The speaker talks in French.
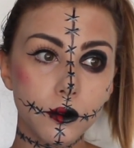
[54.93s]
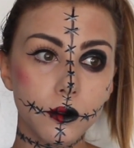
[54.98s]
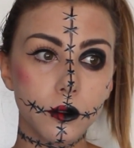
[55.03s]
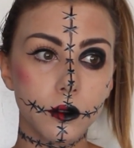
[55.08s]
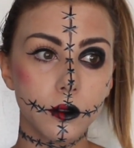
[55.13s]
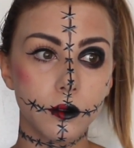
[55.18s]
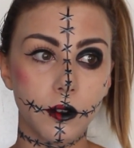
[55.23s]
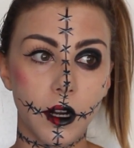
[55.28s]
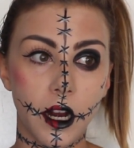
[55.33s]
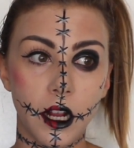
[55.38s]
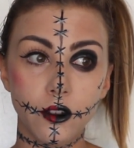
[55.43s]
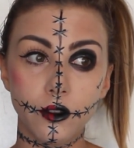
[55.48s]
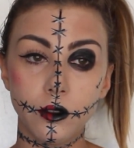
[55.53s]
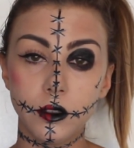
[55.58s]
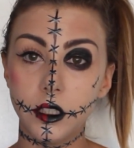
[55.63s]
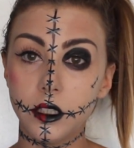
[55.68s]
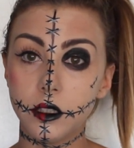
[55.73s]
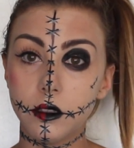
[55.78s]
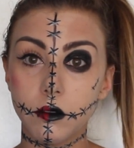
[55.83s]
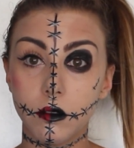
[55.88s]
Donc voilà,
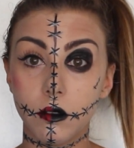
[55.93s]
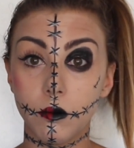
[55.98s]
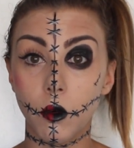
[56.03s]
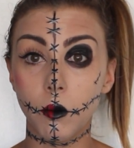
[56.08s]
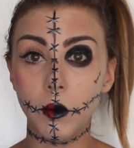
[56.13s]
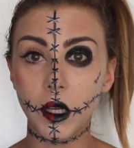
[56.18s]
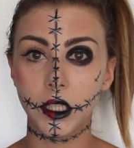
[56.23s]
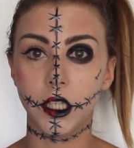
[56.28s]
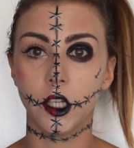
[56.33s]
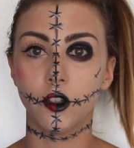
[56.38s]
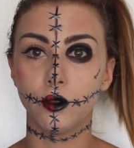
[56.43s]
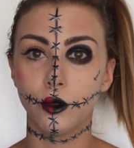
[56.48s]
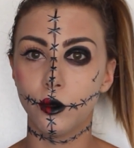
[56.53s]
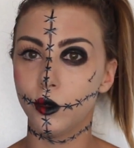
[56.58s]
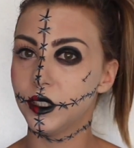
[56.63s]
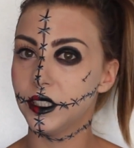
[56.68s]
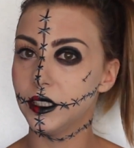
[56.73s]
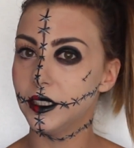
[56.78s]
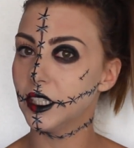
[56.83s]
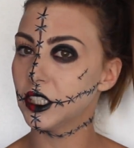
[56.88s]
j'utilise mon maquillage du
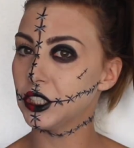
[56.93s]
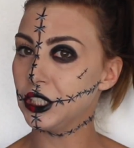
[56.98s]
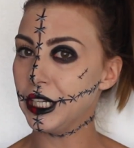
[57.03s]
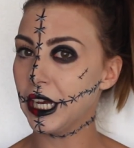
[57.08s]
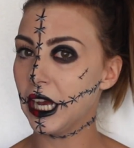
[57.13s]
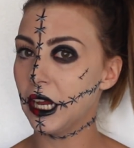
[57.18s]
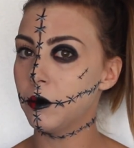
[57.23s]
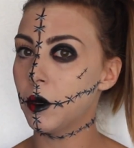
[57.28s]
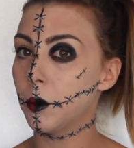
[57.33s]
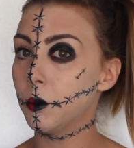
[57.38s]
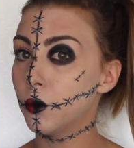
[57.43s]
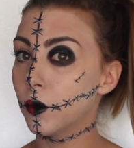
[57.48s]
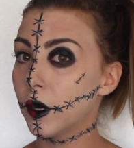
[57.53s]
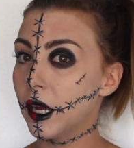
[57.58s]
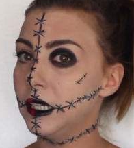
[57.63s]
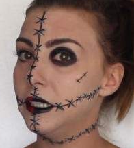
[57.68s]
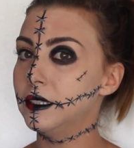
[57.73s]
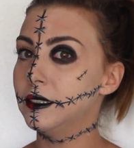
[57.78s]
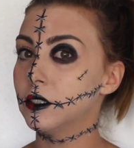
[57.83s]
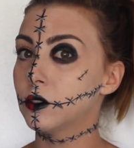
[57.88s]
quotidien généralement pour
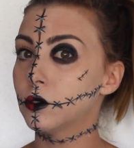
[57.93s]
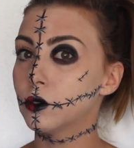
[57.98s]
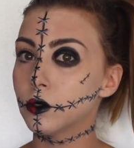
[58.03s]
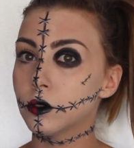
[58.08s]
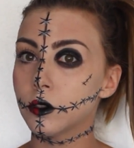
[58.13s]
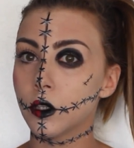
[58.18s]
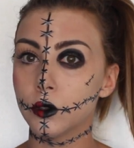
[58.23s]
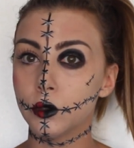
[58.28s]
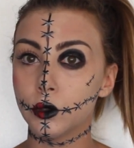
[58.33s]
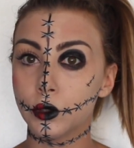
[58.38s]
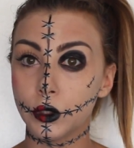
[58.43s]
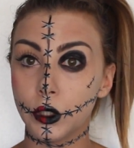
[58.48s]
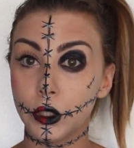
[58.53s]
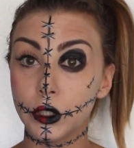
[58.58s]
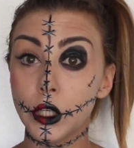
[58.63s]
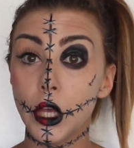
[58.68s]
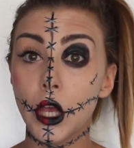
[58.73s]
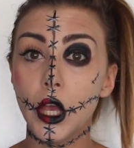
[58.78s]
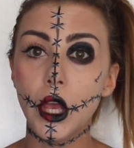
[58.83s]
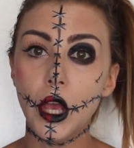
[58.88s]
réaliser ce genre de choses